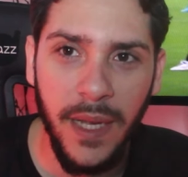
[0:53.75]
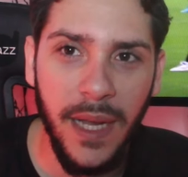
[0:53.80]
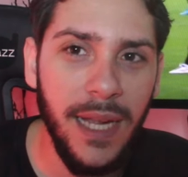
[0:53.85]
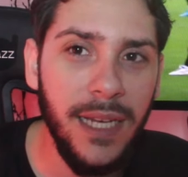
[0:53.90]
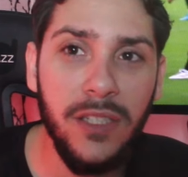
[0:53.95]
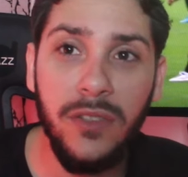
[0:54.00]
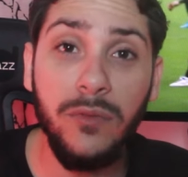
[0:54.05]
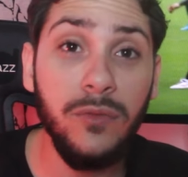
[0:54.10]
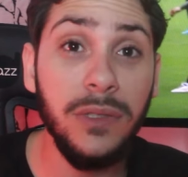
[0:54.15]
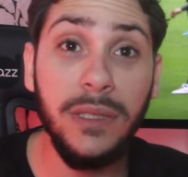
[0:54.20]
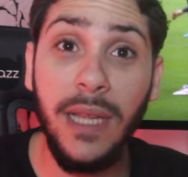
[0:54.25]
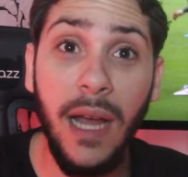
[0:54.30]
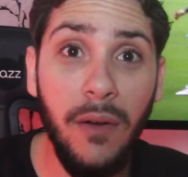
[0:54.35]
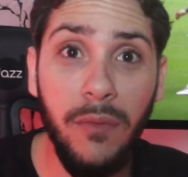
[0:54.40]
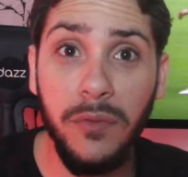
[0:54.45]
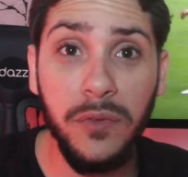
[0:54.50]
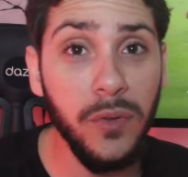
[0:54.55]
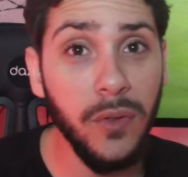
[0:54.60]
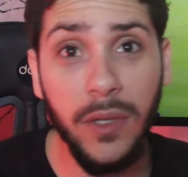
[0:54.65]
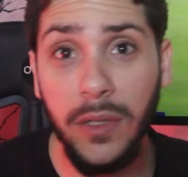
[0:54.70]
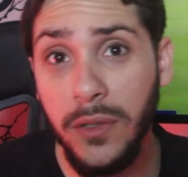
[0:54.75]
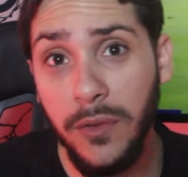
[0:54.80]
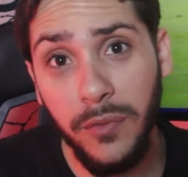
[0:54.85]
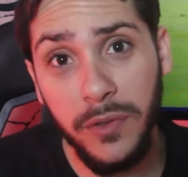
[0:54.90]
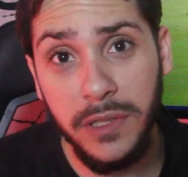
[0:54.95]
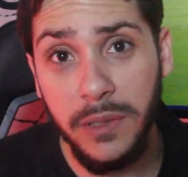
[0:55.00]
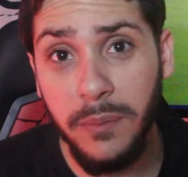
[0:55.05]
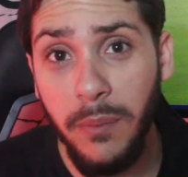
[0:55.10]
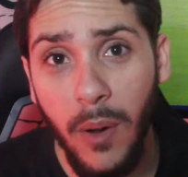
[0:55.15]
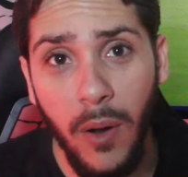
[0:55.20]
Eles não estavam jogando
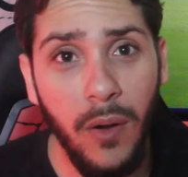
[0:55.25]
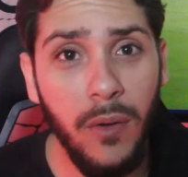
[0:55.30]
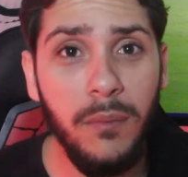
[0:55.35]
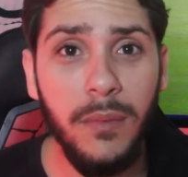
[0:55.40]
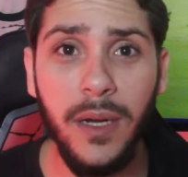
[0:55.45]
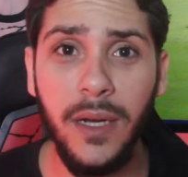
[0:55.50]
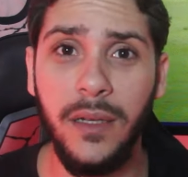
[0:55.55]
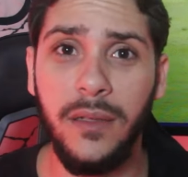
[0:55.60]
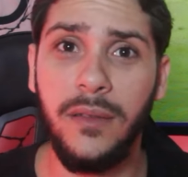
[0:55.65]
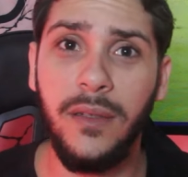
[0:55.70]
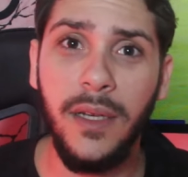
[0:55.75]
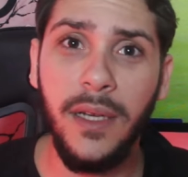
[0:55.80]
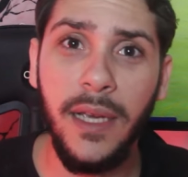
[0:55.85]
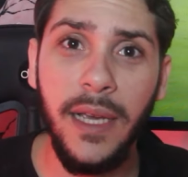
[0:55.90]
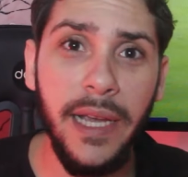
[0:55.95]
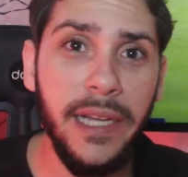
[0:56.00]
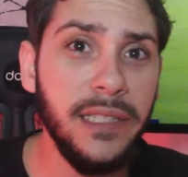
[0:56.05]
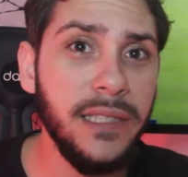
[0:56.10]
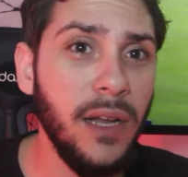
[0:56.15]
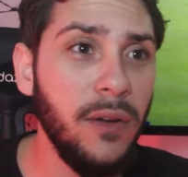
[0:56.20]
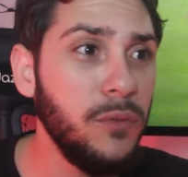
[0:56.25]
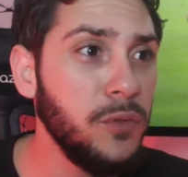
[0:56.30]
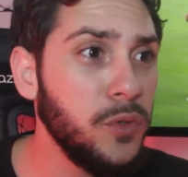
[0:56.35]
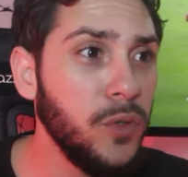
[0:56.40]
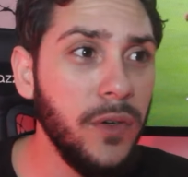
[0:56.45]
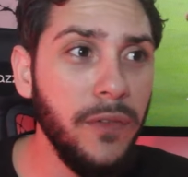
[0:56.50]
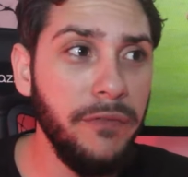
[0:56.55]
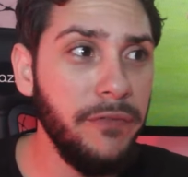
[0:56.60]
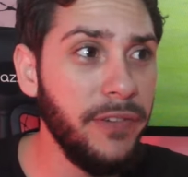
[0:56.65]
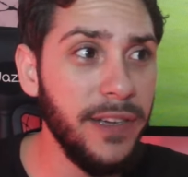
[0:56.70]
futebol, mano. Eles estavam
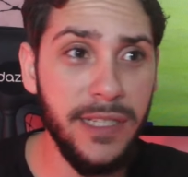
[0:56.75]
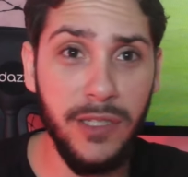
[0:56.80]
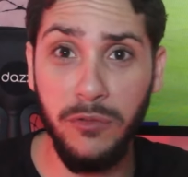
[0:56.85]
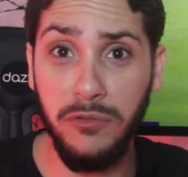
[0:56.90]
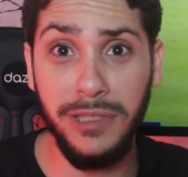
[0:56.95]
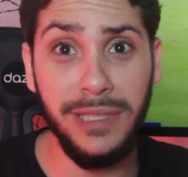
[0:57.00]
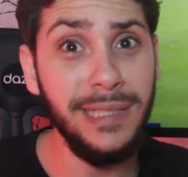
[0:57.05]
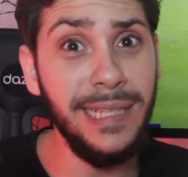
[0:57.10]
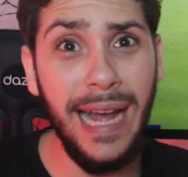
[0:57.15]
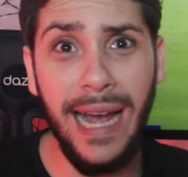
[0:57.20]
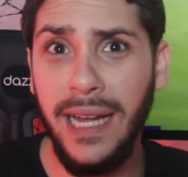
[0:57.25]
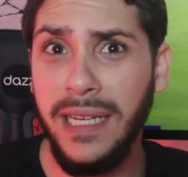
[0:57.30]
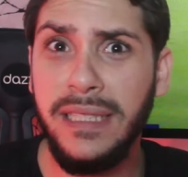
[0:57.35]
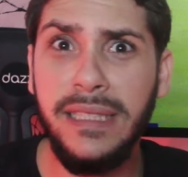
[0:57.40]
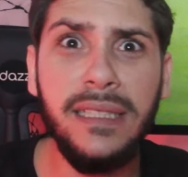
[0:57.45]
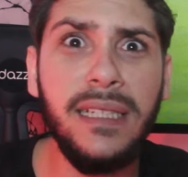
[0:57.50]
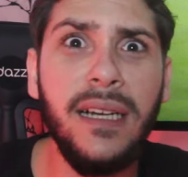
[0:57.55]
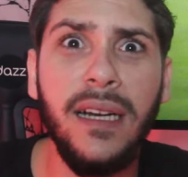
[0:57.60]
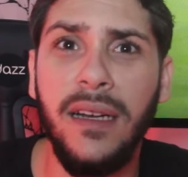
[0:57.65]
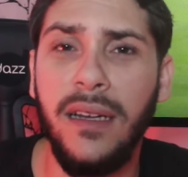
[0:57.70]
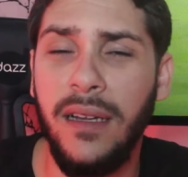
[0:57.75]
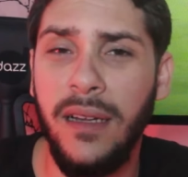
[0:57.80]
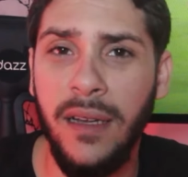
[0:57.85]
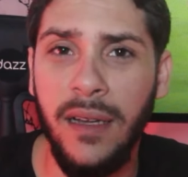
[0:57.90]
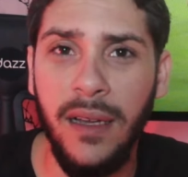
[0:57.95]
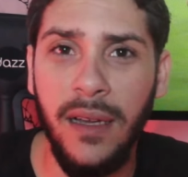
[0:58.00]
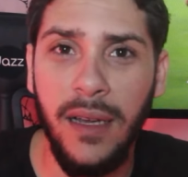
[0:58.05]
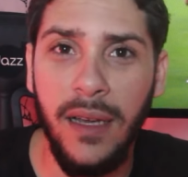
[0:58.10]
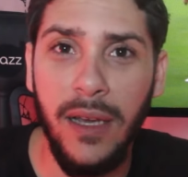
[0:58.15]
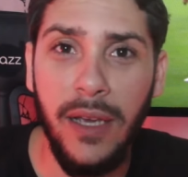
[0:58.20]
fazendo ginástica.
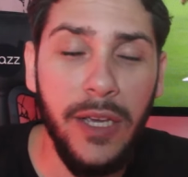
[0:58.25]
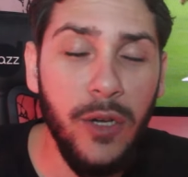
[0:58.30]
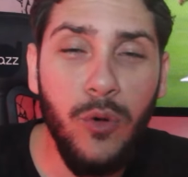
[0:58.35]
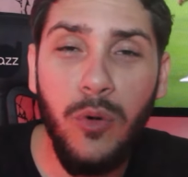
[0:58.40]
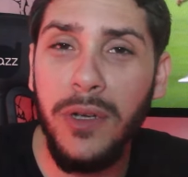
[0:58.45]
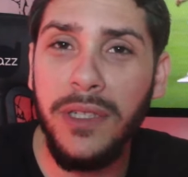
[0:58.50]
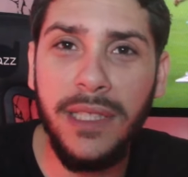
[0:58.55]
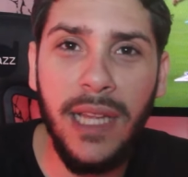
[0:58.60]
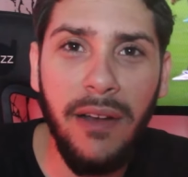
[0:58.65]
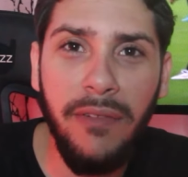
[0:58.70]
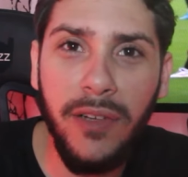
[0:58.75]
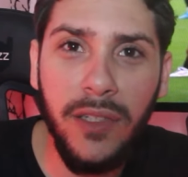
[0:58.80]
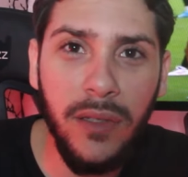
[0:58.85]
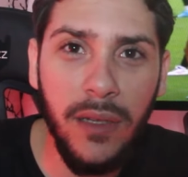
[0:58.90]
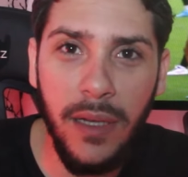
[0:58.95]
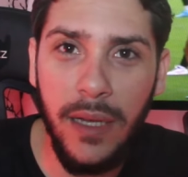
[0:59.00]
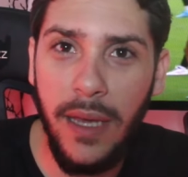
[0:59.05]
Encostava.